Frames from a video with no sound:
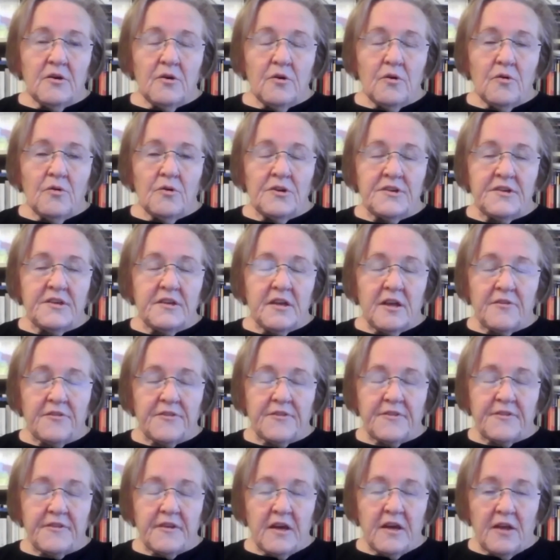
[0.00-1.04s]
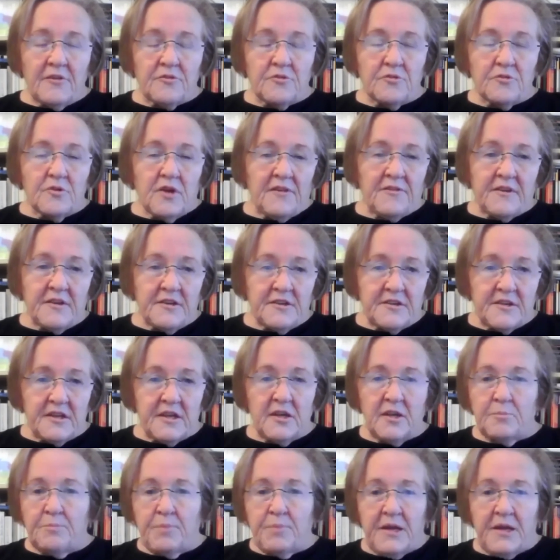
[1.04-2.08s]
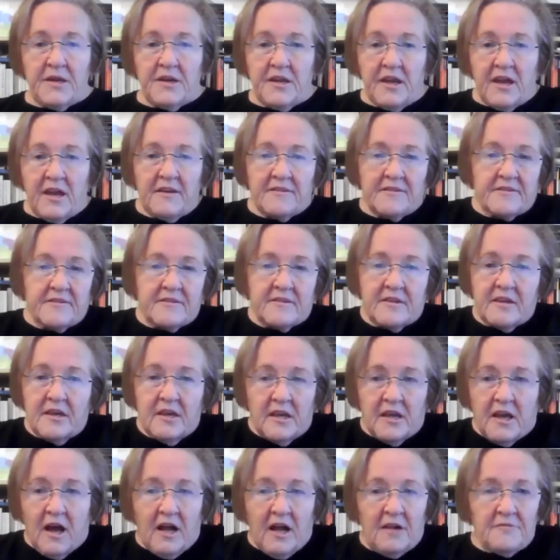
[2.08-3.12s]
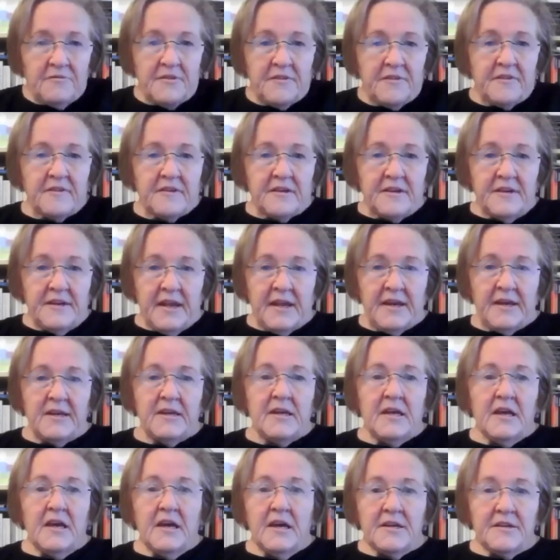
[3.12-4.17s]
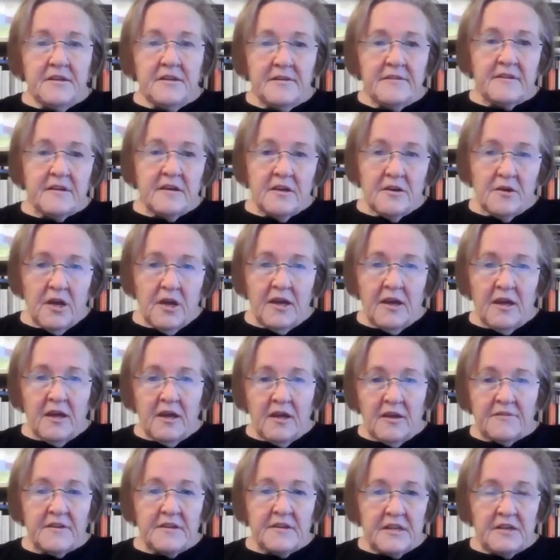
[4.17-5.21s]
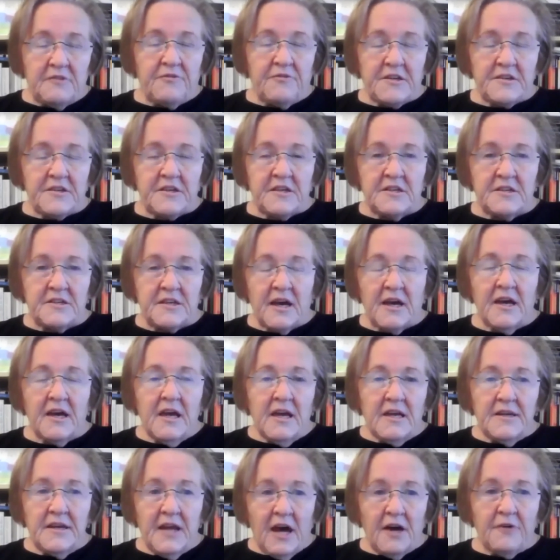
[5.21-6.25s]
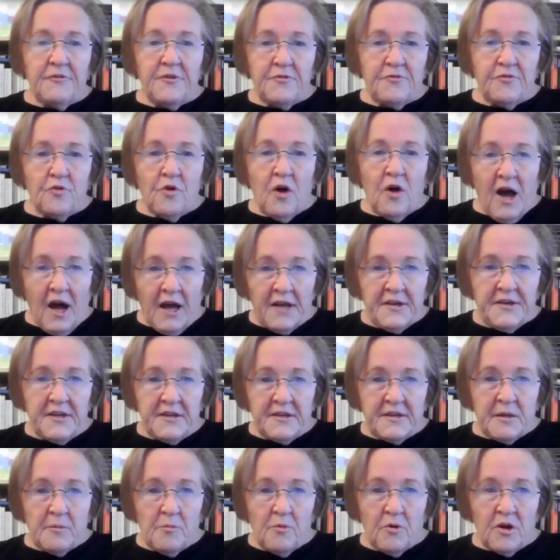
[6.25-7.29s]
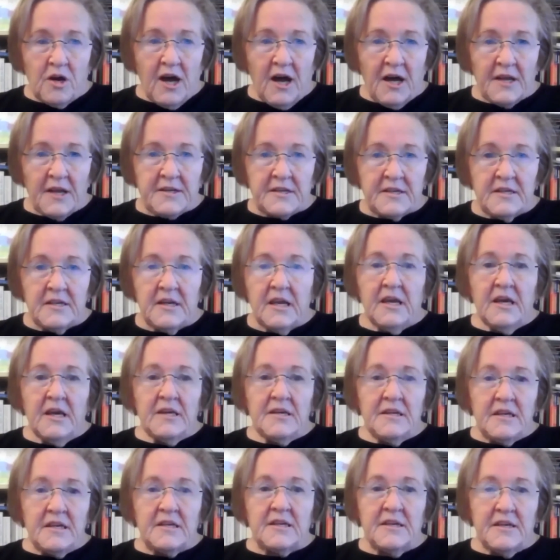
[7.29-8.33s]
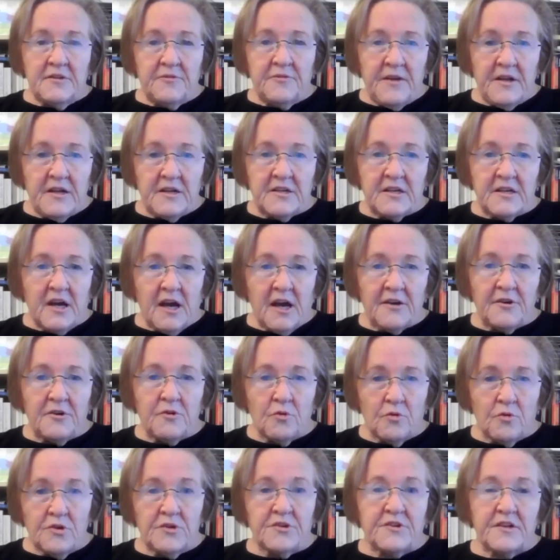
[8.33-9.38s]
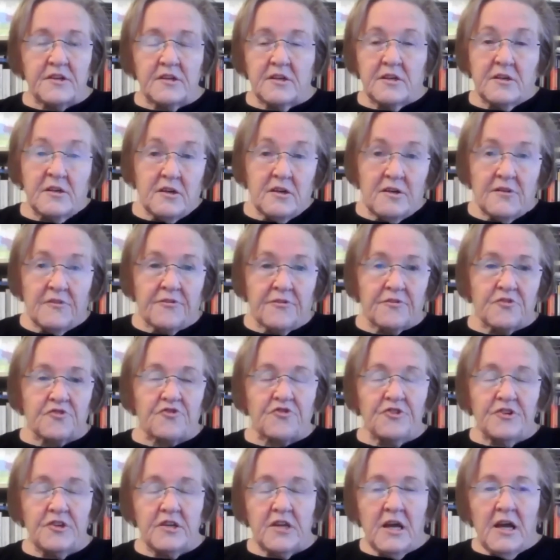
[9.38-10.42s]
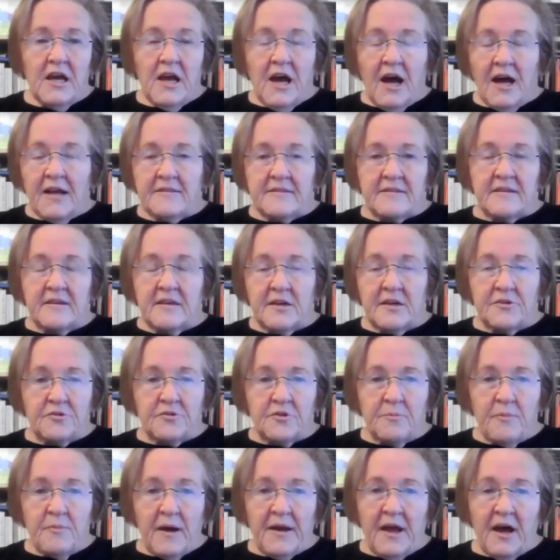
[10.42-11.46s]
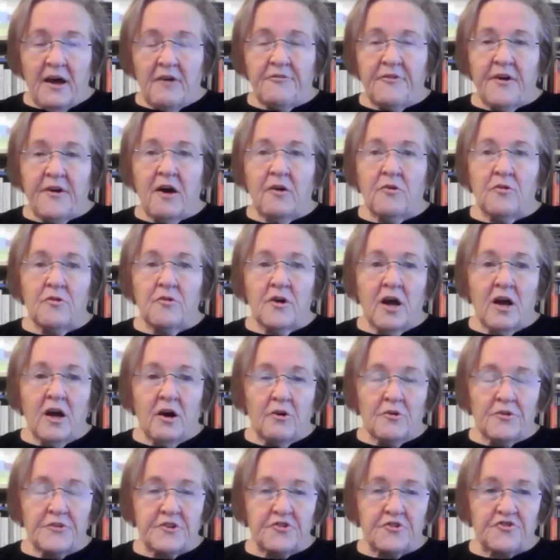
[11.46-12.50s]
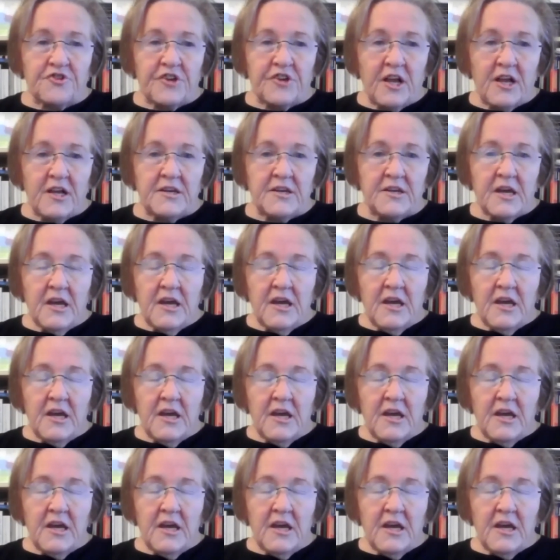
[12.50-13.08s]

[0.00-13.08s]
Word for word: und jetzt also SED, PDS, egal wie sie sich nennen, diese äh, SED-Vertreter nach wie vor Antidemokraten, die ich nicht wählen kann. Und äh, inzwischen hat sich ja durch meine Erfahrung herausgestellt,